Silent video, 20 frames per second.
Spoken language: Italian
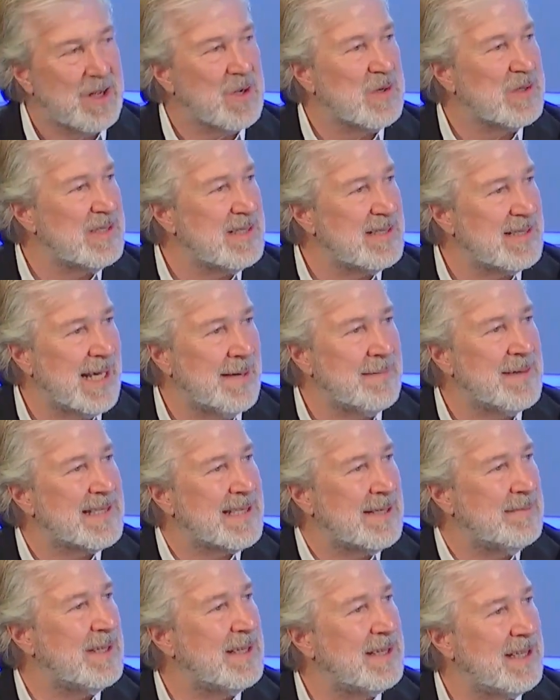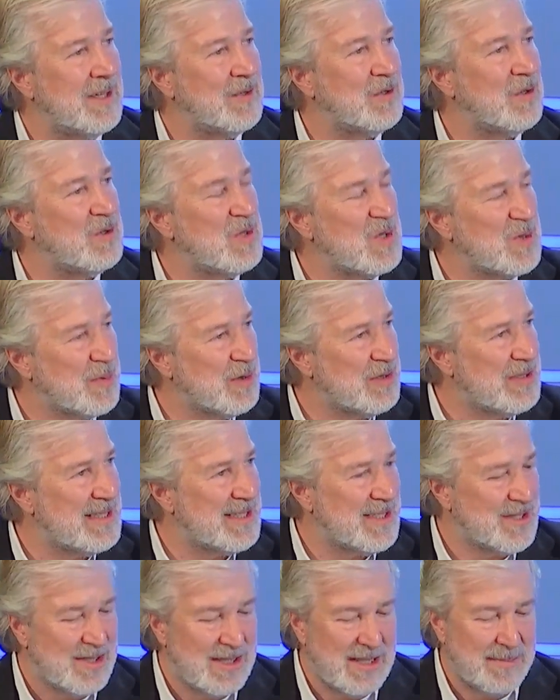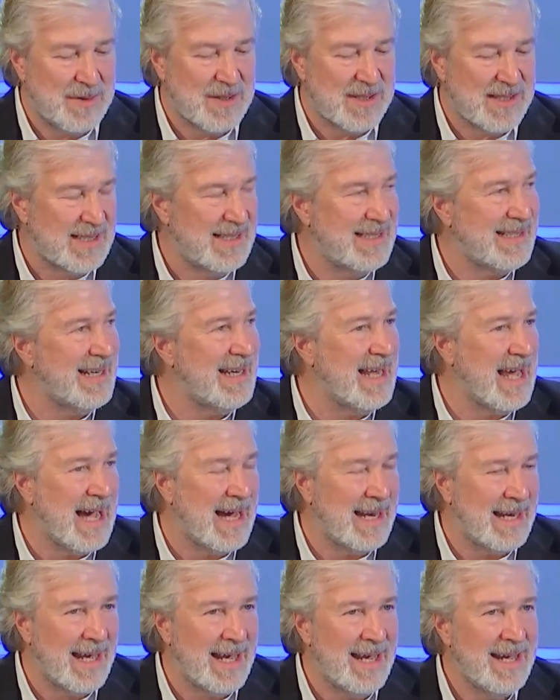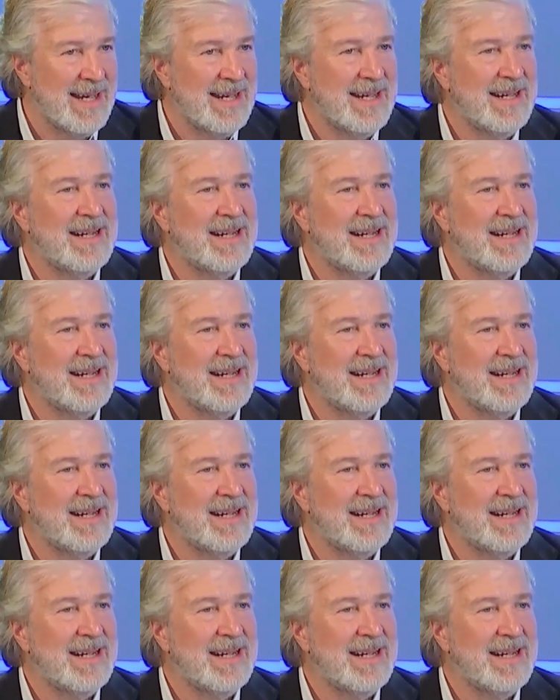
ecosistema sta mettendo a disposizione di Poste Italiane